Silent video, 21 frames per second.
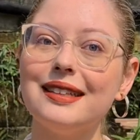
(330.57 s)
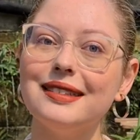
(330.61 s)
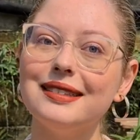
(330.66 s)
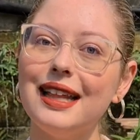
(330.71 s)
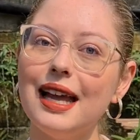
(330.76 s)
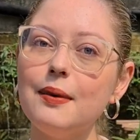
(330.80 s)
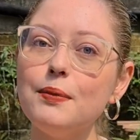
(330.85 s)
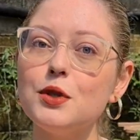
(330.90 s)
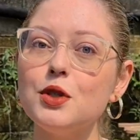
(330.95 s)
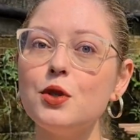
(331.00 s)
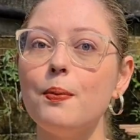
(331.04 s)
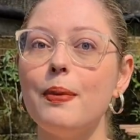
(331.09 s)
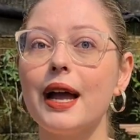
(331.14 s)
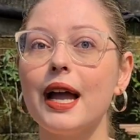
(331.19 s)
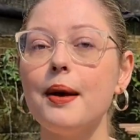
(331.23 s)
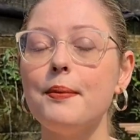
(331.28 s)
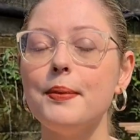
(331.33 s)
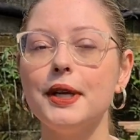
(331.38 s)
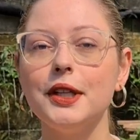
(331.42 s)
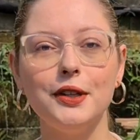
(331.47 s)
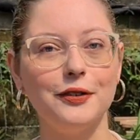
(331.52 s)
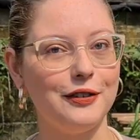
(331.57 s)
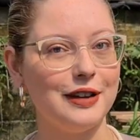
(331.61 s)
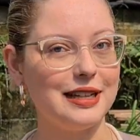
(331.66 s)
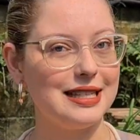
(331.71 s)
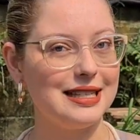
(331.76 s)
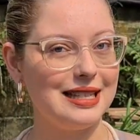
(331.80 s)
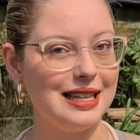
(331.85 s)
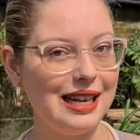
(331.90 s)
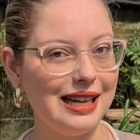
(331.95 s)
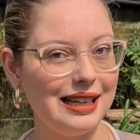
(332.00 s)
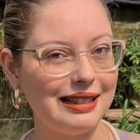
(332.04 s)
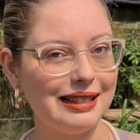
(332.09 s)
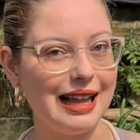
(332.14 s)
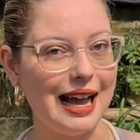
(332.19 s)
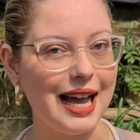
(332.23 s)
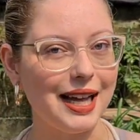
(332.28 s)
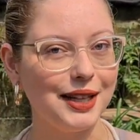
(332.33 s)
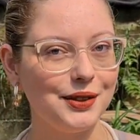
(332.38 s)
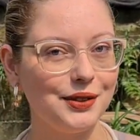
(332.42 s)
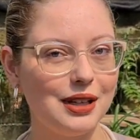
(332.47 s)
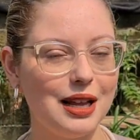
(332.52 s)
Temos o pagamento
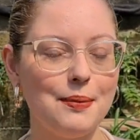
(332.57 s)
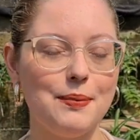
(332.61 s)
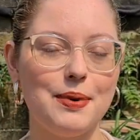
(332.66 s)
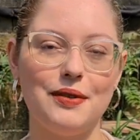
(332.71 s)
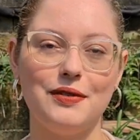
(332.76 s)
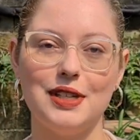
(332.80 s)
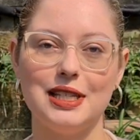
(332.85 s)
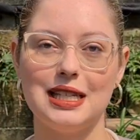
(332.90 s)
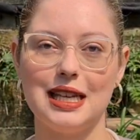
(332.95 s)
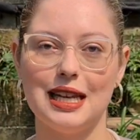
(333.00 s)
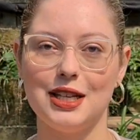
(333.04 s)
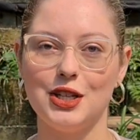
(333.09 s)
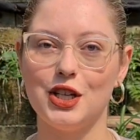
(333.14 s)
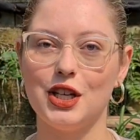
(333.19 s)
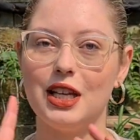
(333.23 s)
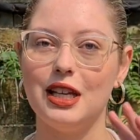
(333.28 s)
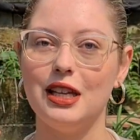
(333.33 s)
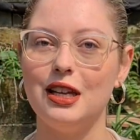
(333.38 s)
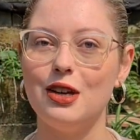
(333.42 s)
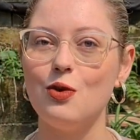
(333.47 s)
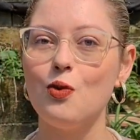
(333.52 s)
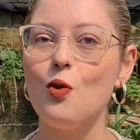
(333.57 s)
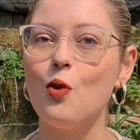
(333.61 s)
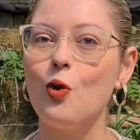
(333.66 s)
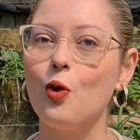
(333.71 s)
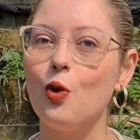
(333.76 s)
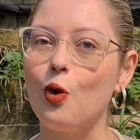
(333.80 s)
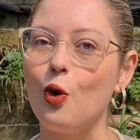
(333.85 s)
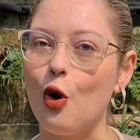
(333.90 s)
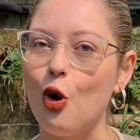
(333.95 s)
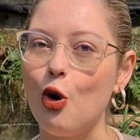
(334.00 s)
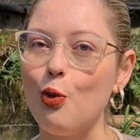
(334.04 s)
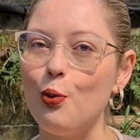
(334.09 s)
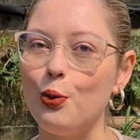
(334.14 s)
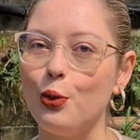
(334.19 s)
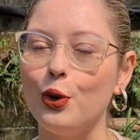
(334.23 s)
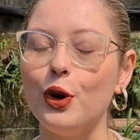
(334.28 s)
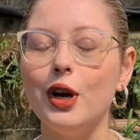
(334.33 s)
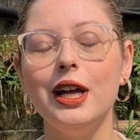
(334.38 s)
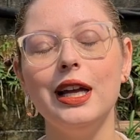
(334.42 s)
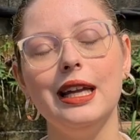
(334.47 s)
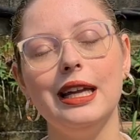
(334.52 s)
facilitado, né, para você adquirir um
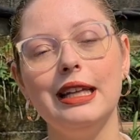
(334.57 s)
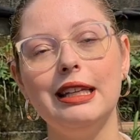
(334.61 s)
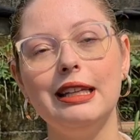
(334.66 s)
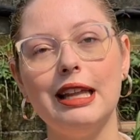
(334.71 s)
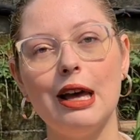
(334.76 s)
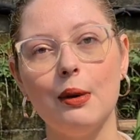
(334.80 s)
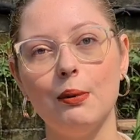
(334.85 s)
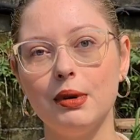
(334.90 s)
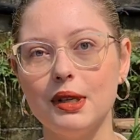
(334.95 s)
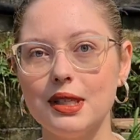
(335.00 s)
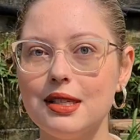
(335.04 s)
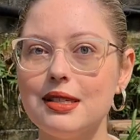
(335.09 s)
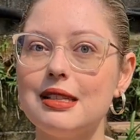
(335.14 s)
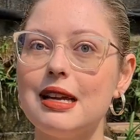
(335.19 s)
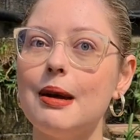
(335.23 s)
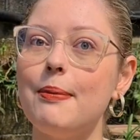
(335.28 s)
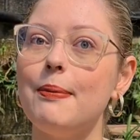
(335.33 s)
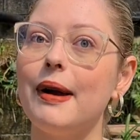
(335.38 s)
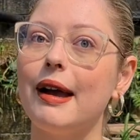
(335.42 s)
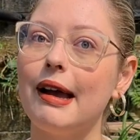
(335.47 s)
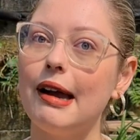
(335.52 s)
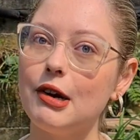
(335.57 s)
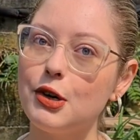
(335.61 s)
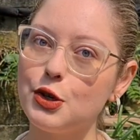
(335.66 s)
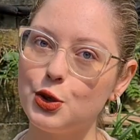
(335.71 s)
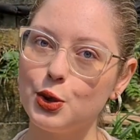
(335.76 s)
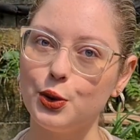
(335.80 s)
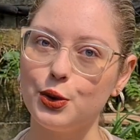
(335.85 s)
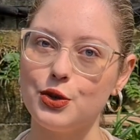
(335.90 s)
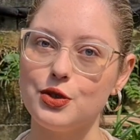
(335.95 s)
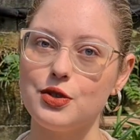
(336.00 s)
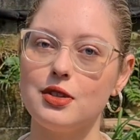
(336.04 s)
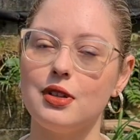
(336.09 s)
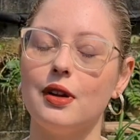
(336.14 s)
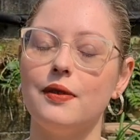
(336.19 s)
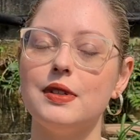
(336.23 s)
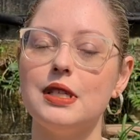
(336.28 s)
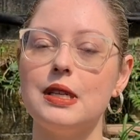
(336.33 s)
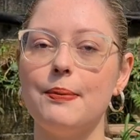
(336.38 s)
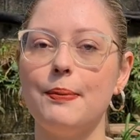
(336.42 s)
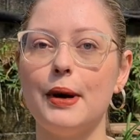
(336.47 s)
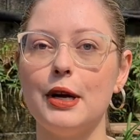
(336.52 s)
combo e não precisar pagar juros. Então
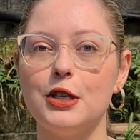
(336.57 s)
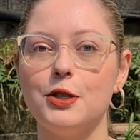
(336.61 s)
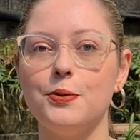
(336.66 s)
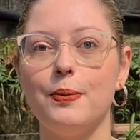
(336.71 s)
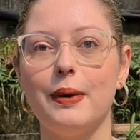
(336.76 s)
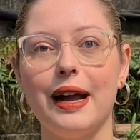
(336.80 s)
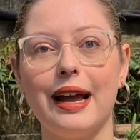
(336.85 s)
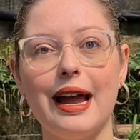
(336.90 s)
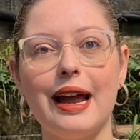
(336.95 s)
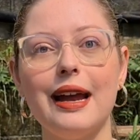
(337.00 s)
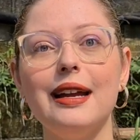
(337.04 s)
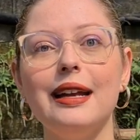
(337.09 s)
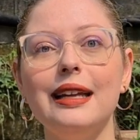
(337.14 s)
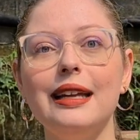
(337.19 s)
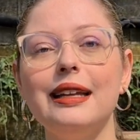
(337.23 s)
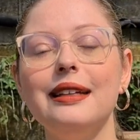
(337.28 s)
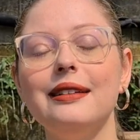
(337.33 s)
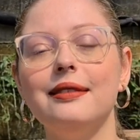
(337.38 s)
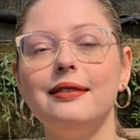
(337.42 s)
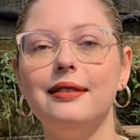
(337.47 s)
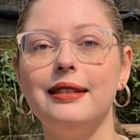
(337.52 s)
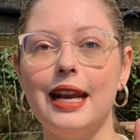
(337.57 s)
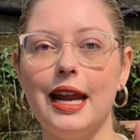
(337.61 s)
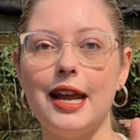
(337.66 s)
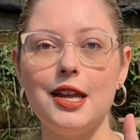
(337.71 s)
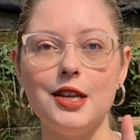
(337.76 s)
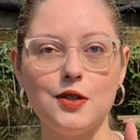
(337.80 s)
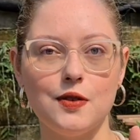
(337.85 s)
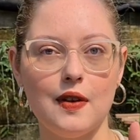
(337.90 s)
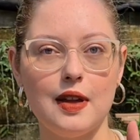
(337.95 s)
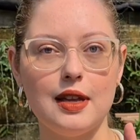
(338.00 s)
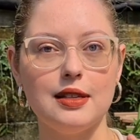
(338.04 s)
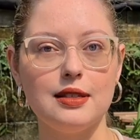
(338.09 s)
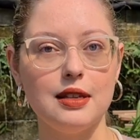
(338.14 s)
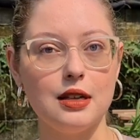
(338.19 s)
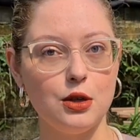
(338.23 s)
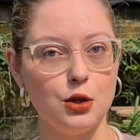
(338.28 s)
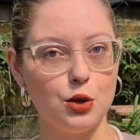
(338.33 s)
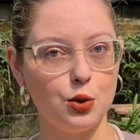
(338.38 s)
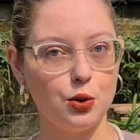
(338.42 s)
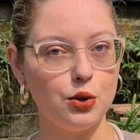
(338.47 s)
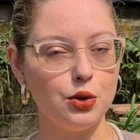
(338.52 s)
você pode pagar em três vezes
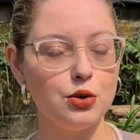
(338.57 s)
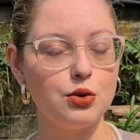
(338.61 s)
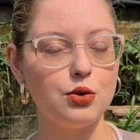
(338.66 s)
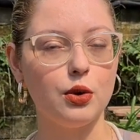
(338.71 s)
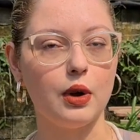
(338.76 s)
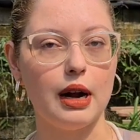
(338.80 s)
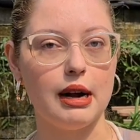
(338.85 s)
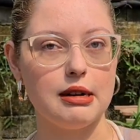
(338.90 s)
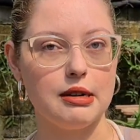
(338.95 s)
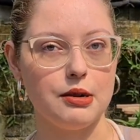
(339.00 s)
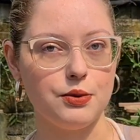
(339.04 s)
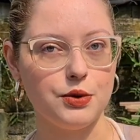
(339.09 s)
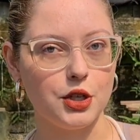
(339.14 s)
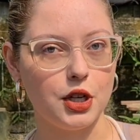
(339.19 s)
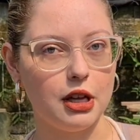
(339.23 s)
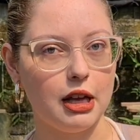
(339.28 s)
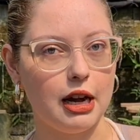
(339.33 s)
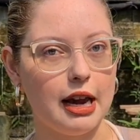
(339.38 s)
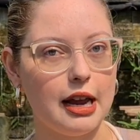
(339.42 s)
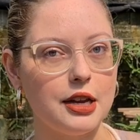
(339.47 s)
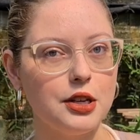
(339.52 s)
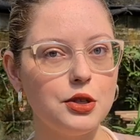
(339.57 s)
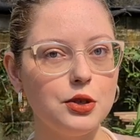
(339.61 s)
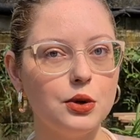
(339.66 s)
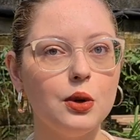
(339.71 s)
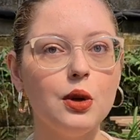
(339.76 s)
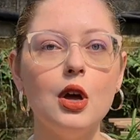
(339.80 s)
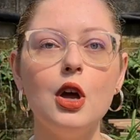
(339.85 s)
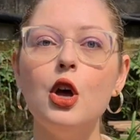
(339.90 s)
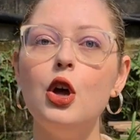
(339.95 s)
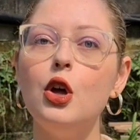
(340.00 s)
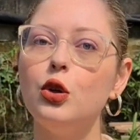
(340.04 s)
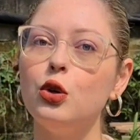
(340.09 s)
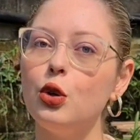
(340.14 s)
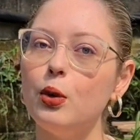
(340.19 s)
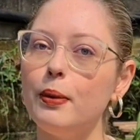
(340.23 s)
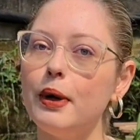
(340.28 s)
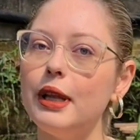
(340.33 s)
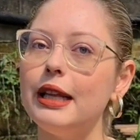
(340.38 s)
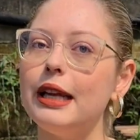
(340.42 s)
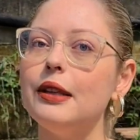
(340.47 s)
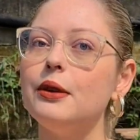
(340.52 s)
sem juros no cartão de crédito, no
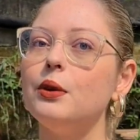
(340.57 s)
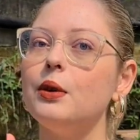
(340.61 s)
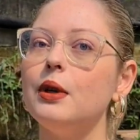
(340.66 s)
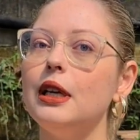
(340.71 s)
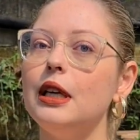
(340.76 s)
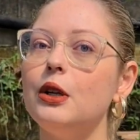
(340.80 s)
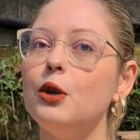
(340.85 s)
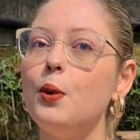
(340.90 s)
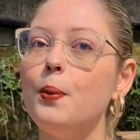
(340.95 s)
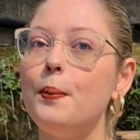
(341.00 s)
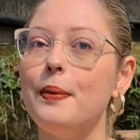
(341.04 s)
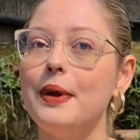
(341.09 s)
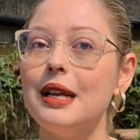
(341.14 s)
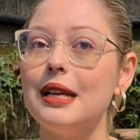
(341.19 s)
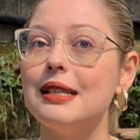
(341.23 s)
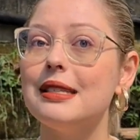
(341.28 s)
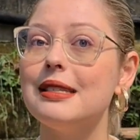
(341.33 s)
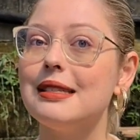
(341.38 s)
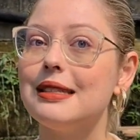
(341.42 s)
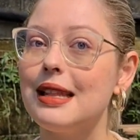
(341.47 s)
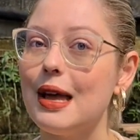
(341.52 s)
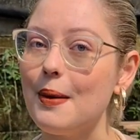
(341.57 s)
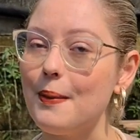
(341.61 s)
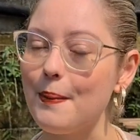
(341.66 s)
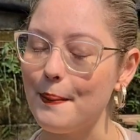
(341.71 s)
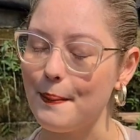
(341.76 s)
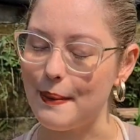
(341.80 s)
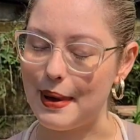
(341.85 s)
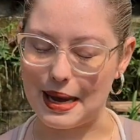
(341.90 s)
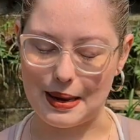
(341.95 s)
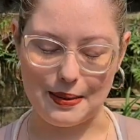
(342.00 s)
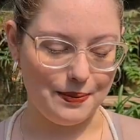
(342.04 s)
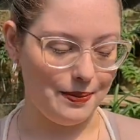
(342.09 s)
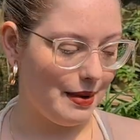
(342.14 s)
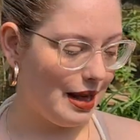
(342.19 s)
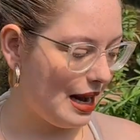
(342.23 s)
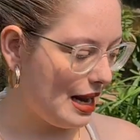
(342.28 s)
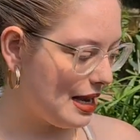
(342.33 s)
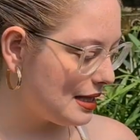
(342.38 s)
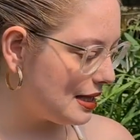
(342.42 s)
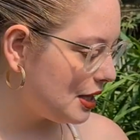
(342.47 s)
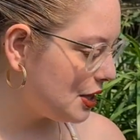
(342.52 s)
boleto e no Pix também,
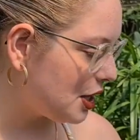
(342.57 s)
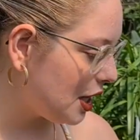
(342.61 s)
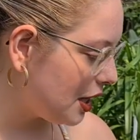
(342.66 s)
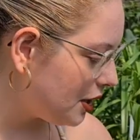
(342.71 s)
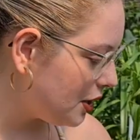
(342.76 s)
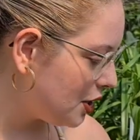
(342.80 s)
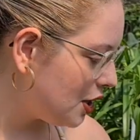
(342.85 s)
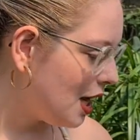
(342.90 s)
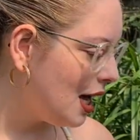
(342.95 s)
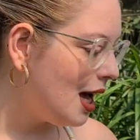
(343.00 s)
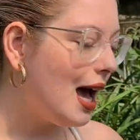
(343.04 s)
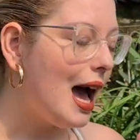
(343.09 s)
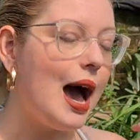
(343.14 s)
beleza, gente?